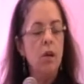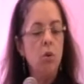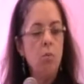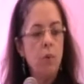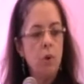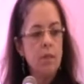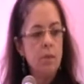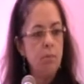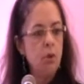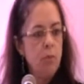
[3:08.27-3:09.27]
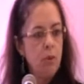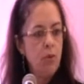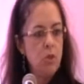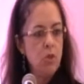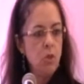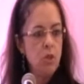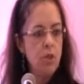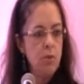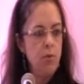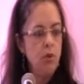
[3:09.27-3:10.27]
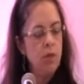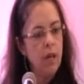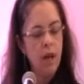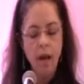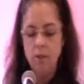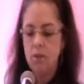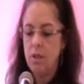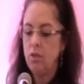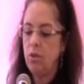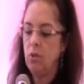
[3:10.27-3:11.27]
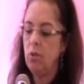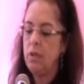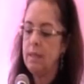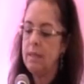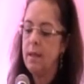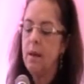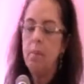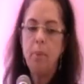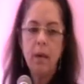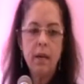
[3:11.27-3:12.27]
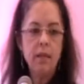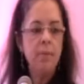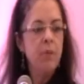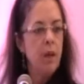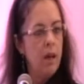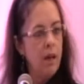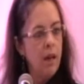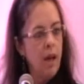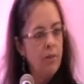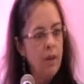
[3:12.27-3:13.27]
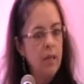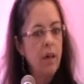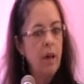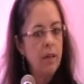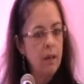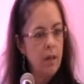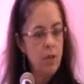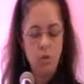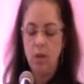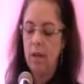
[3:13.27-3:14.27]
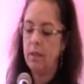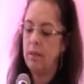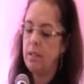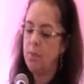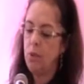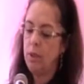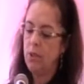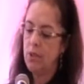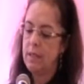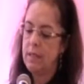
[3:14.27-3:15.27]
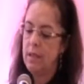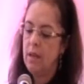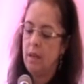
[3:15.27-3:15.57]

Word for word: composta por professores, bibliotecários e editores para avaliar, ajudar nas políticas.